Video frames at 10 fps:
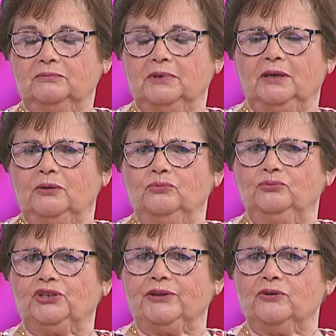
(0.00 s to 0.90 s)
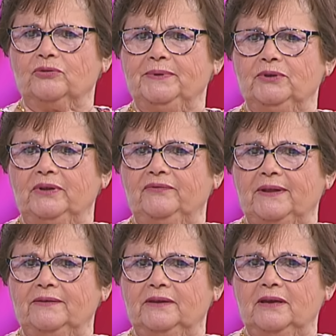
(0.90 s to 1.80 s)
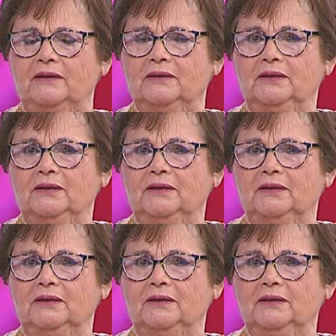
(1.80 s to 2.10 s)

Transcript: eh, un señor vino de Francia